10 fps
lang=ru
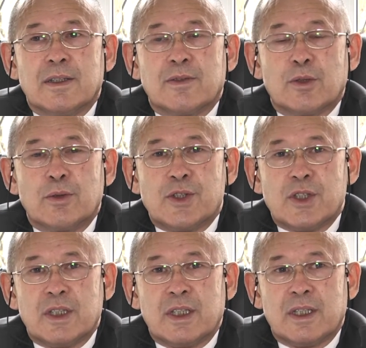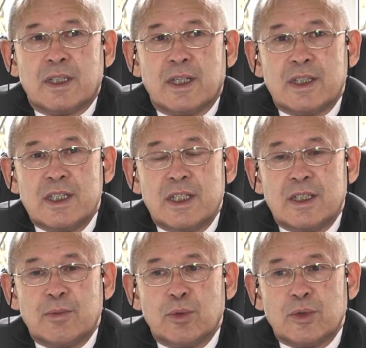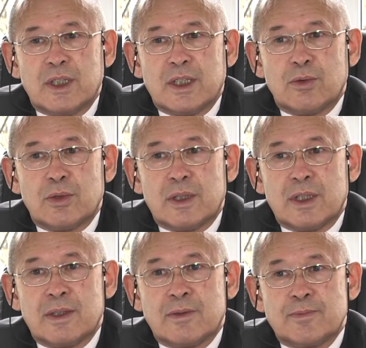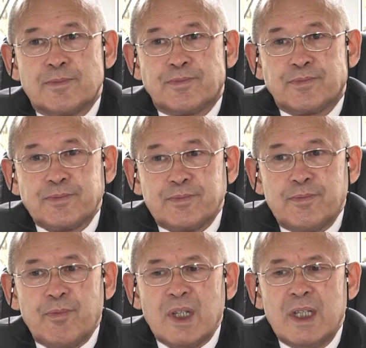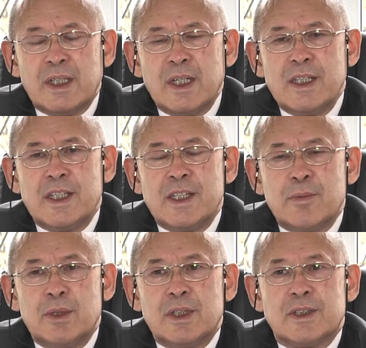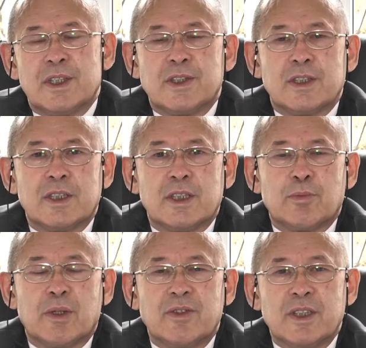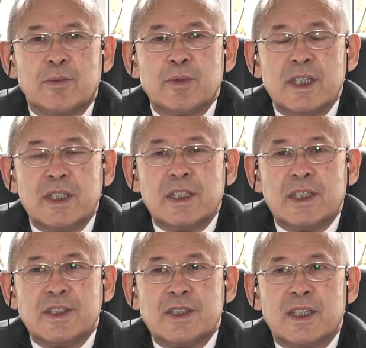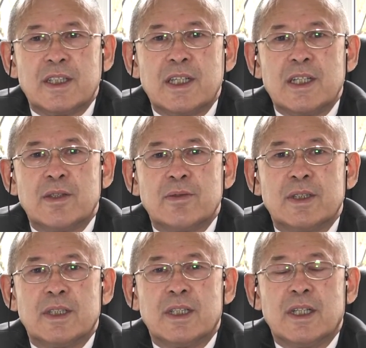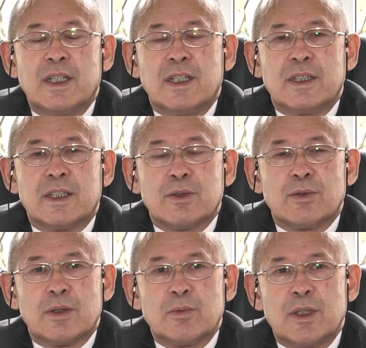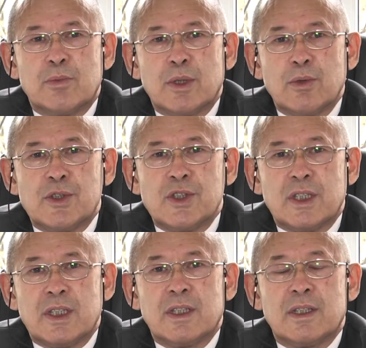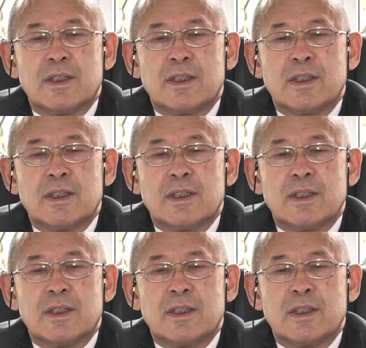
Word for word: включены отдельные пункты, которые ранее не было, значит, это по видам деятельности отдельные виды, на которые были получены